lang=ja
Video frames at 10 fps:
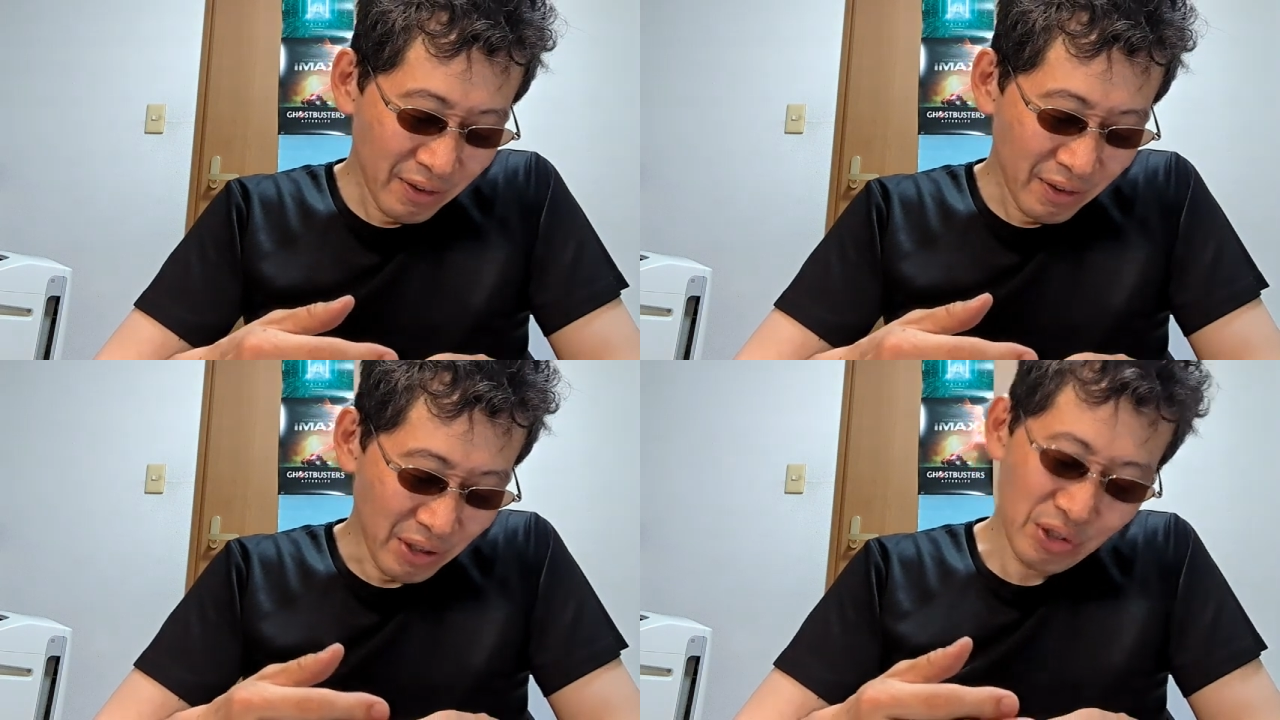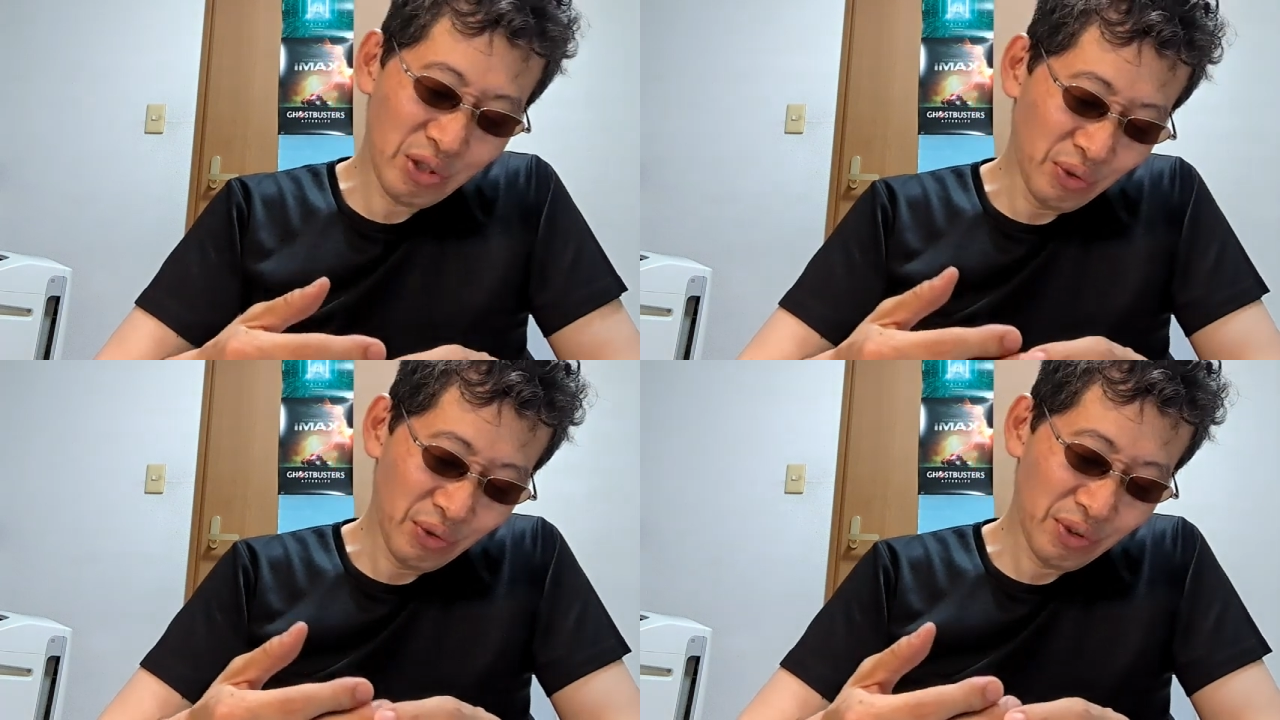飲
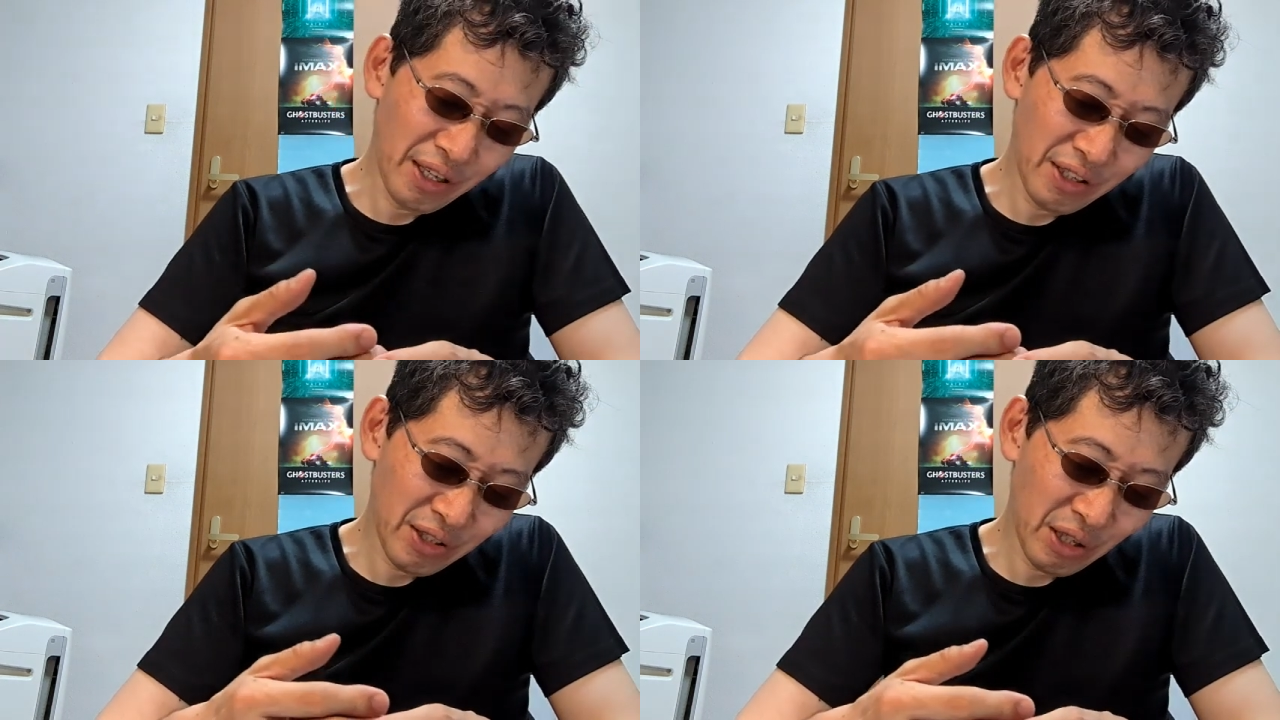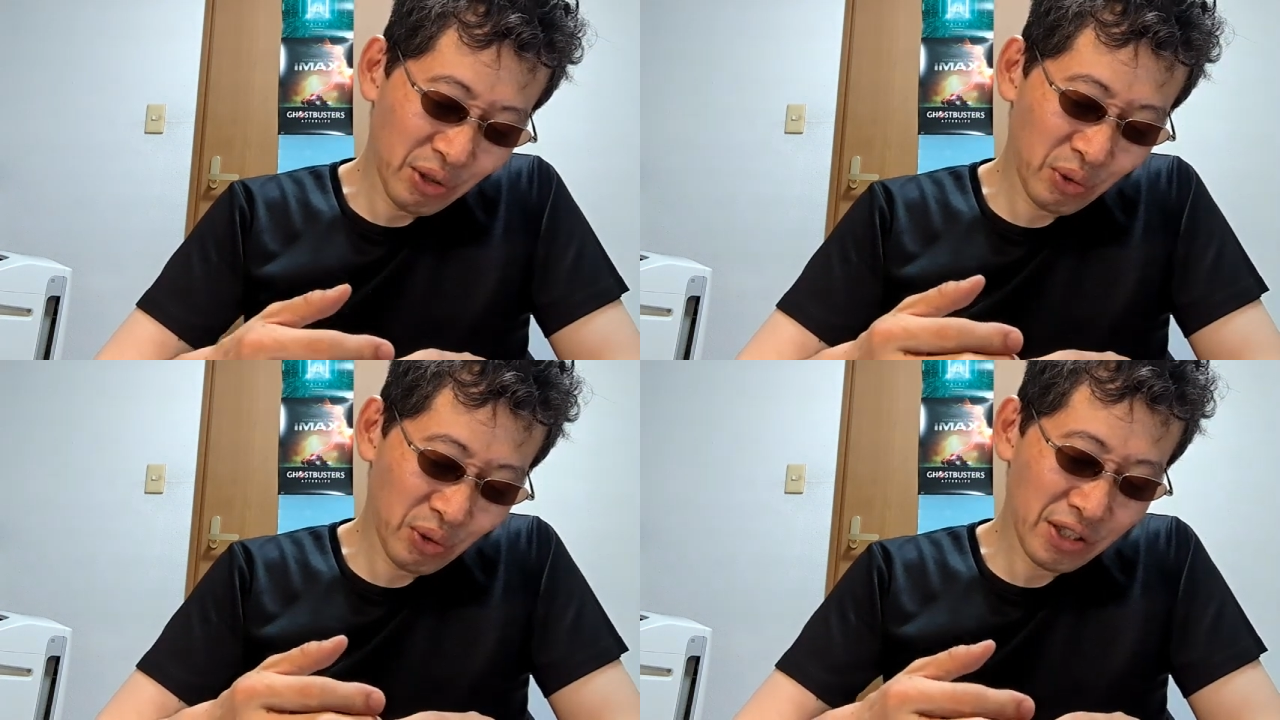酒運転して
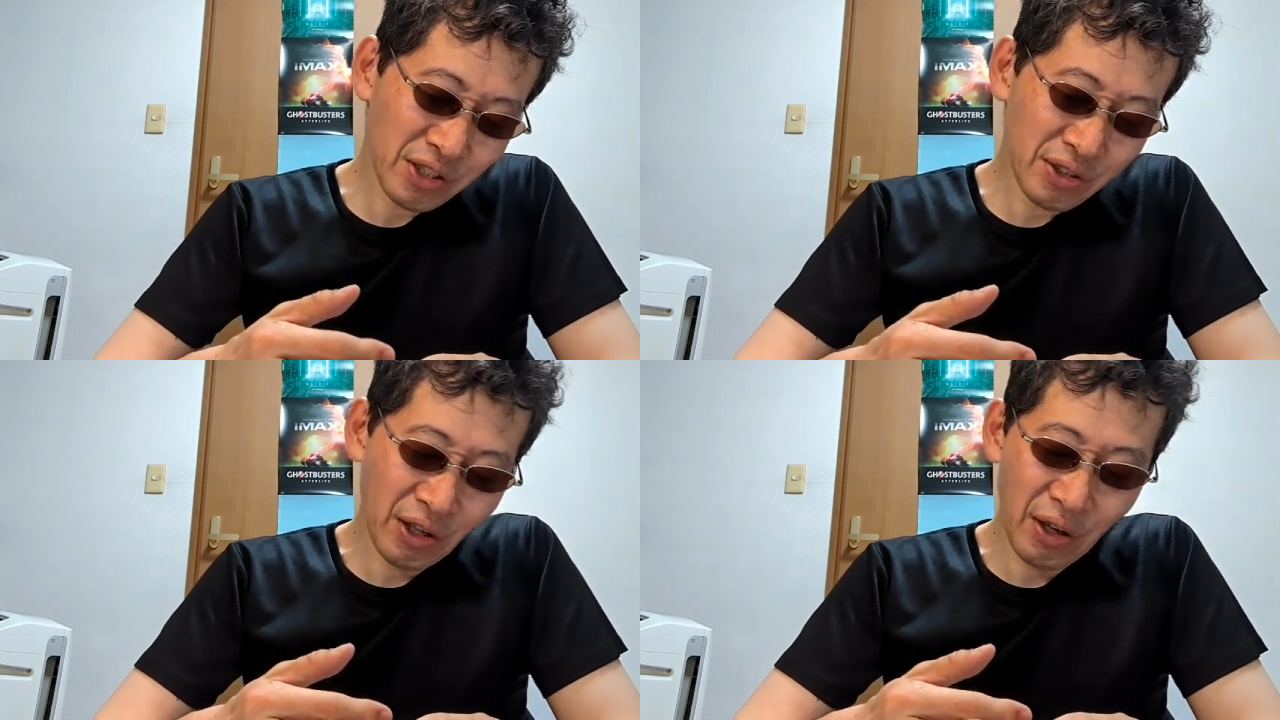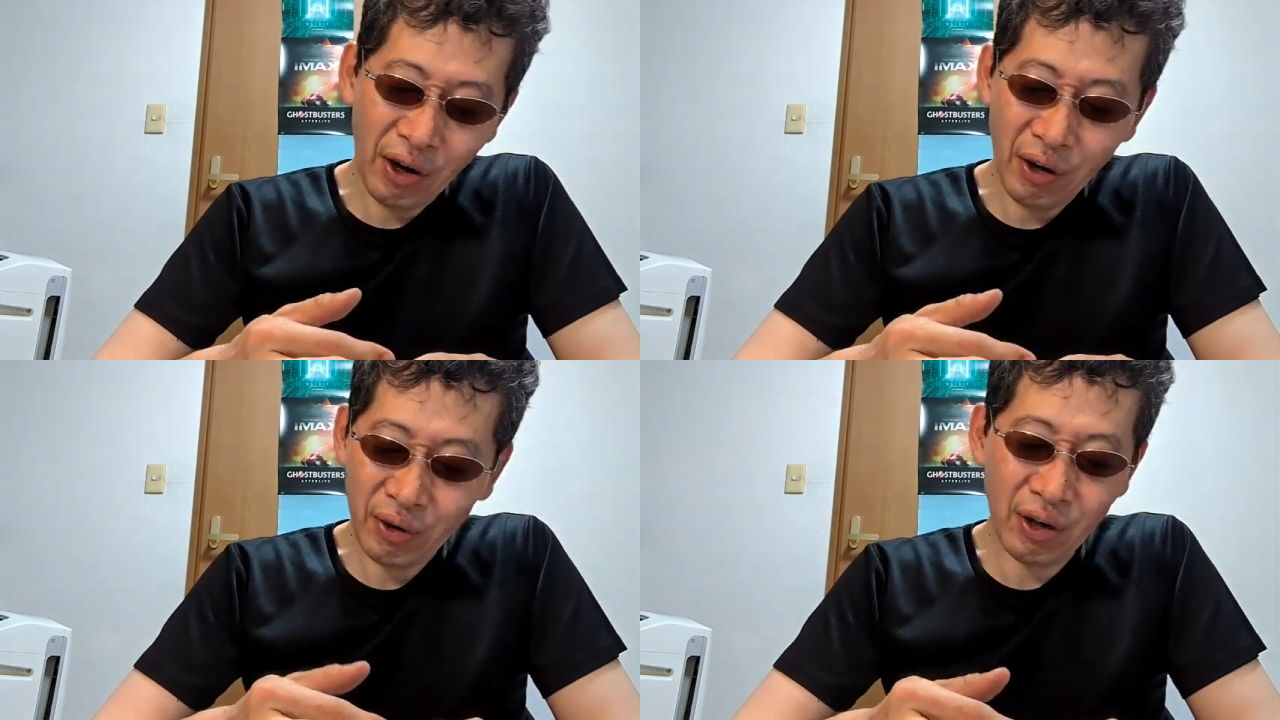る人たちって相